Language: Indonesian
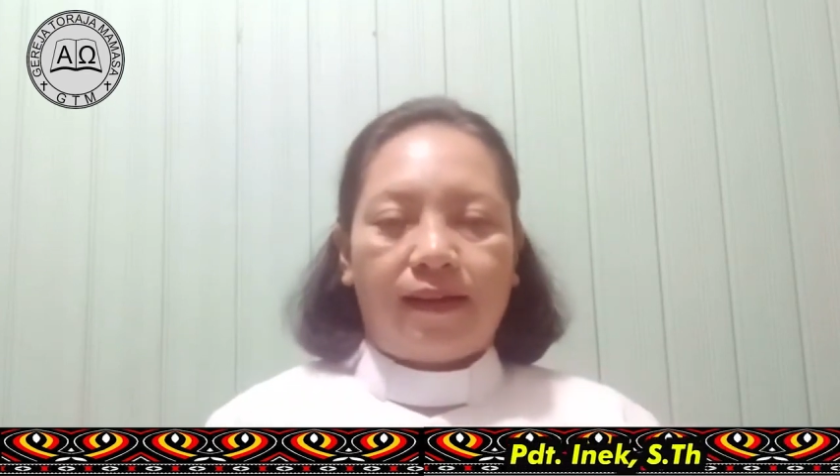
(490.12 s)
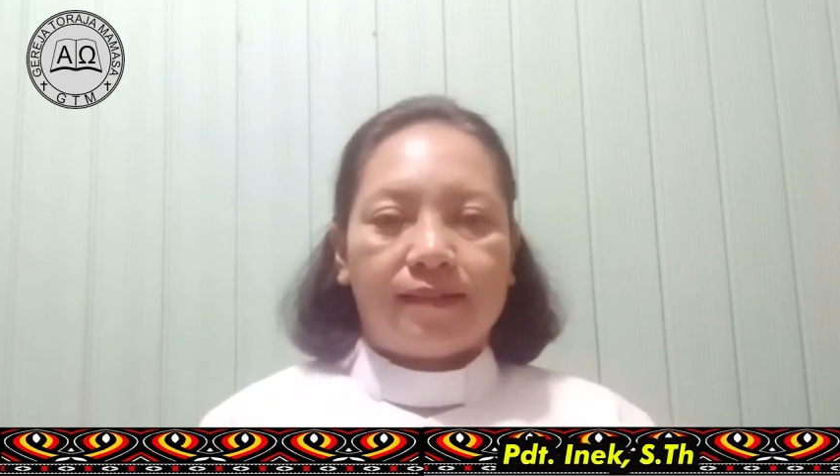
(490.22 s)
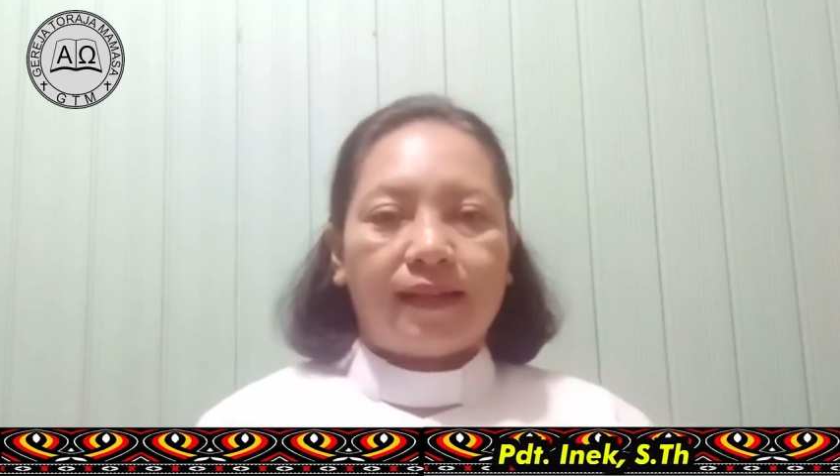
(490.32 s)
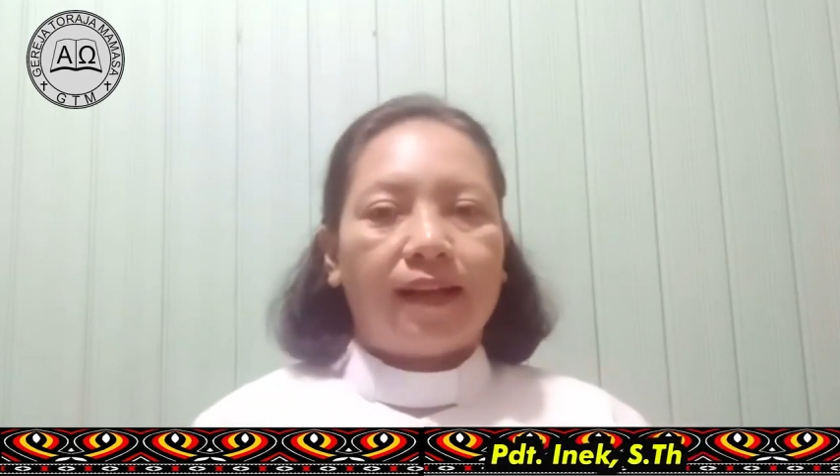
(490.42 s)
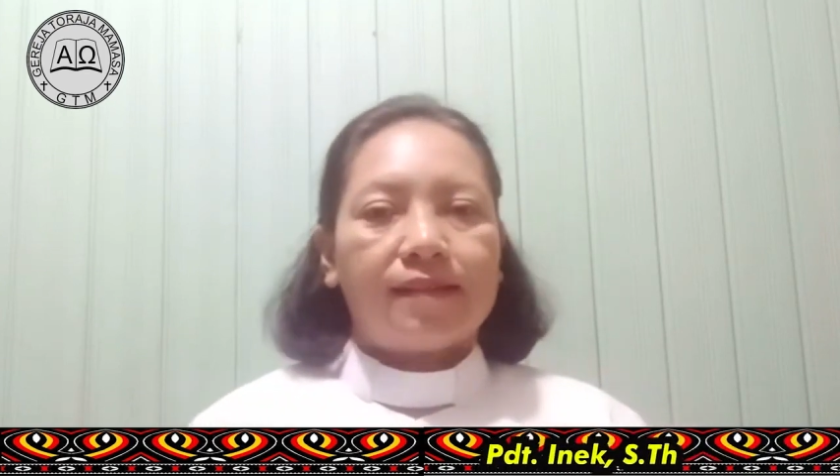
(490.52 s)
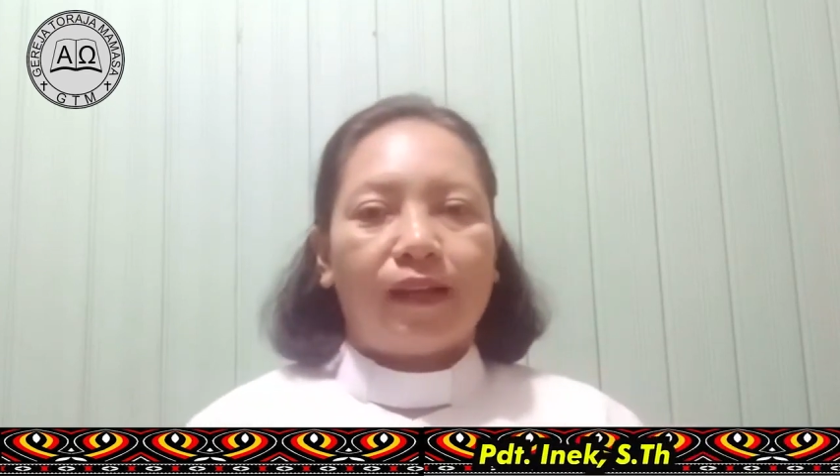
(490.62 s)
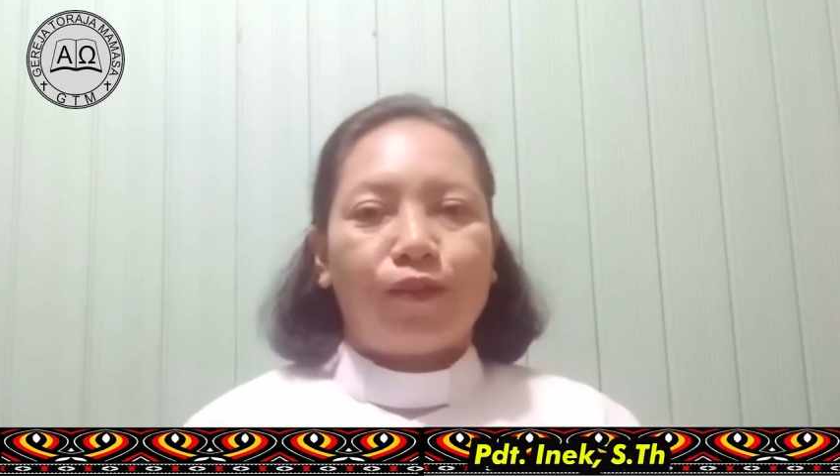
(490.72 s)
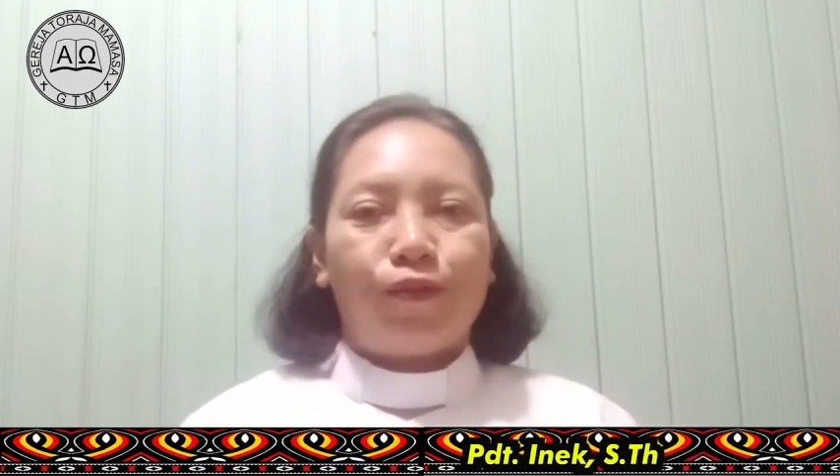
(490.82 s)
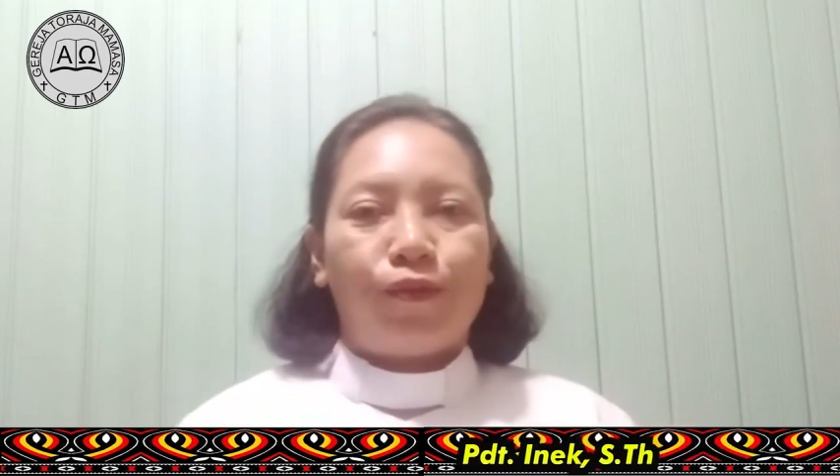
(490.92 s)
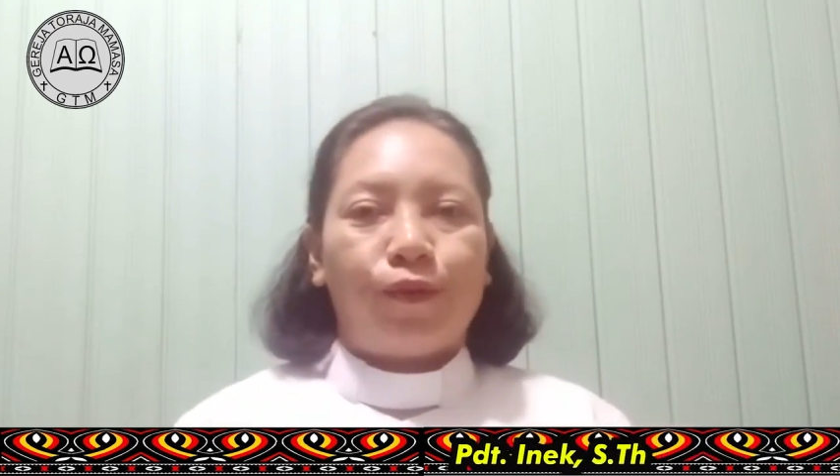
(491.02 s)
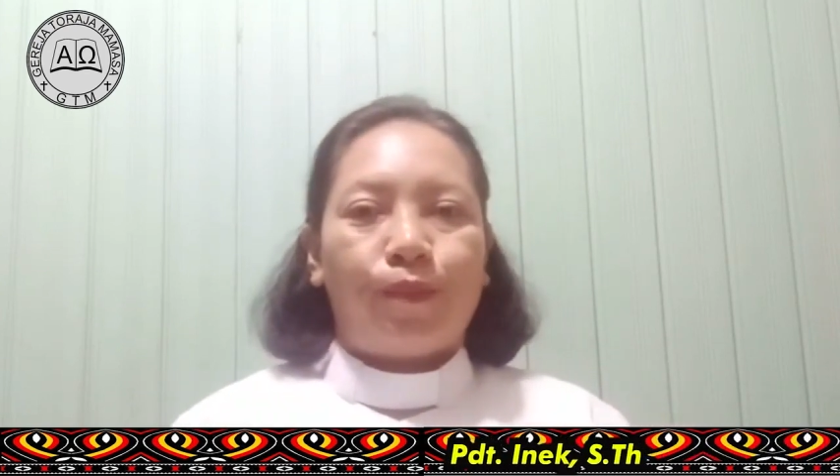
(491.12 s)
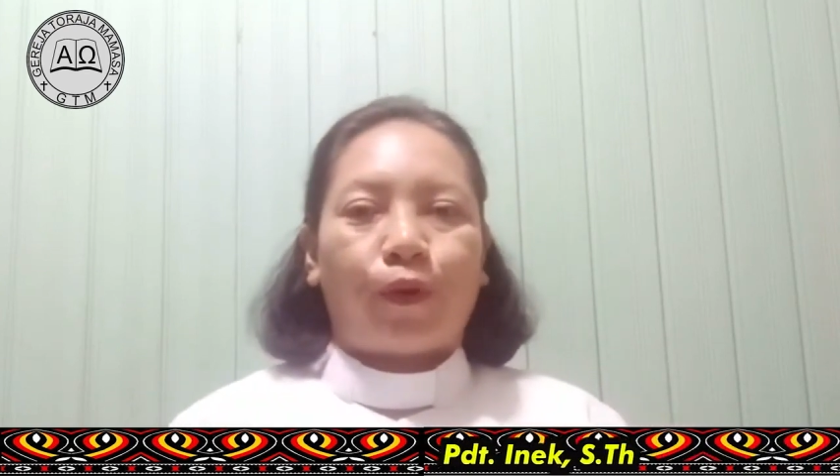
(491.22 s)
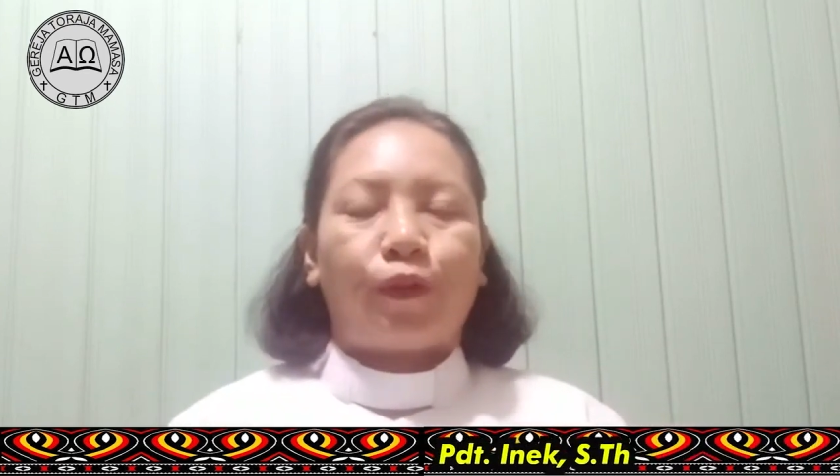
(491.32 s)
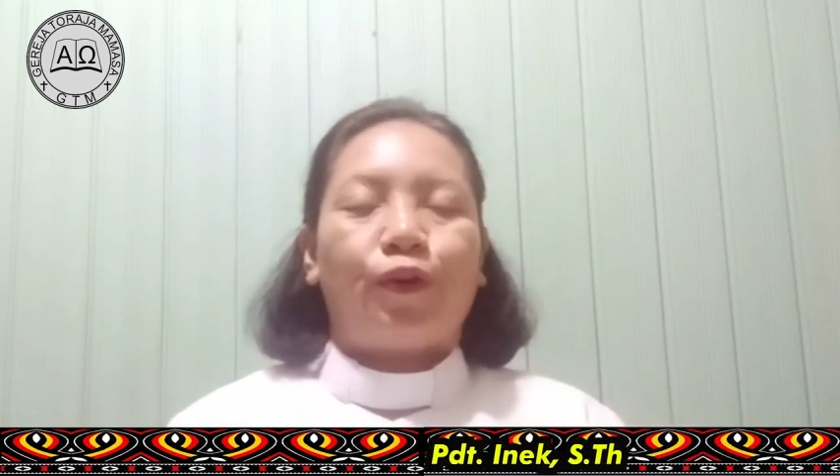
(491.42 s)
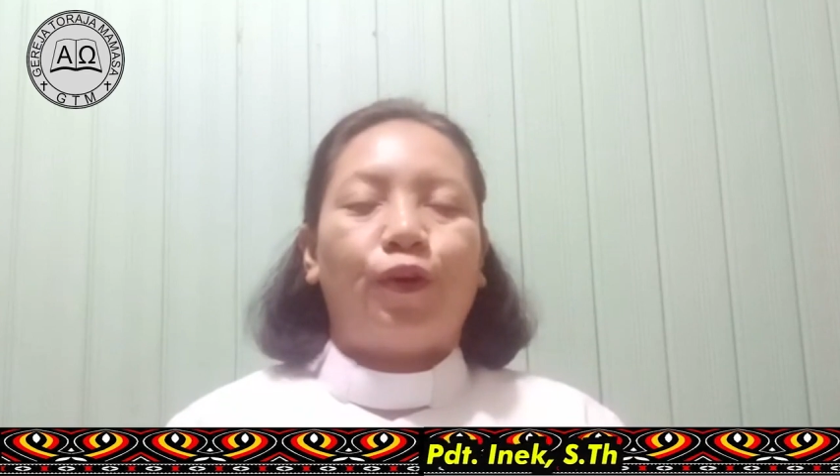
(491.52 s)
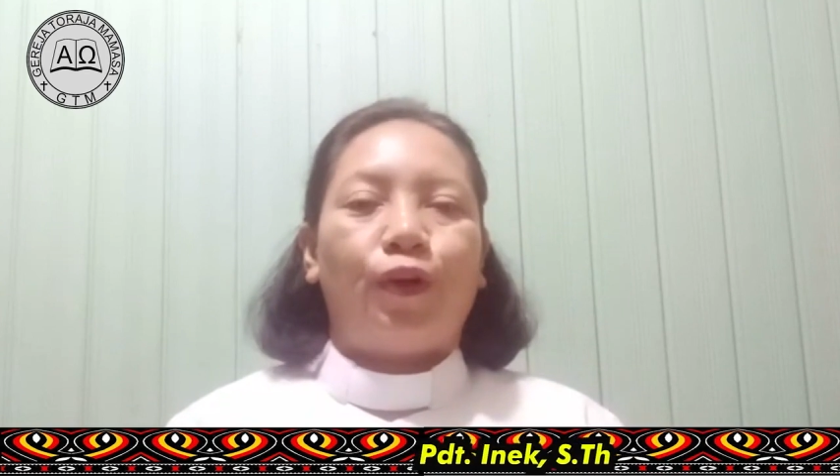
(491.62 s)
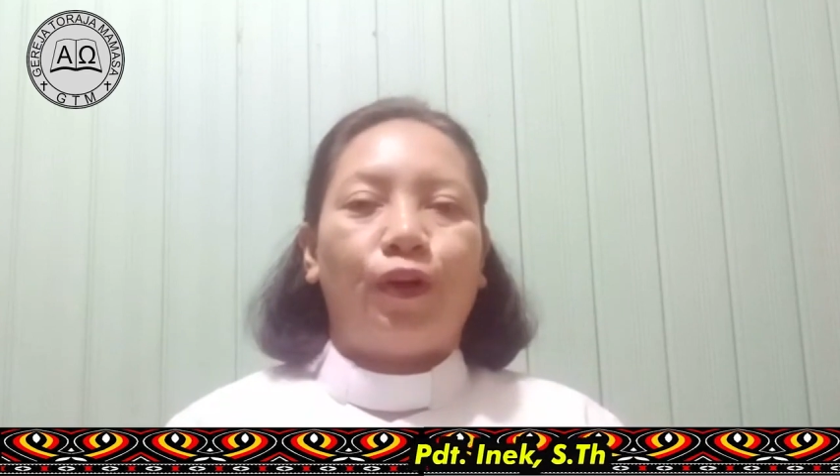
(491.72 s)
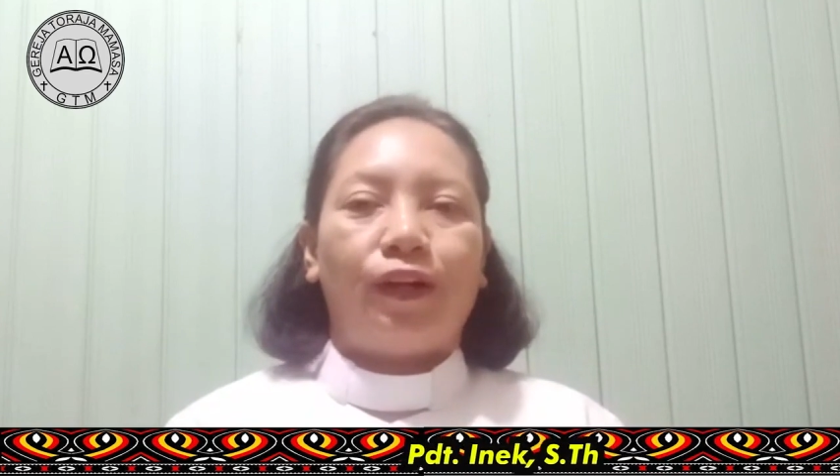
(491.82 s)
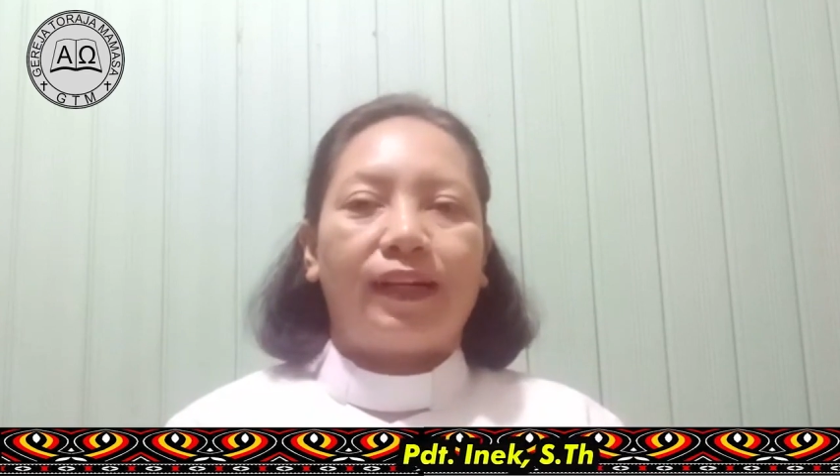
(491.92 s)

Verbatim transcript: Salah satu protokol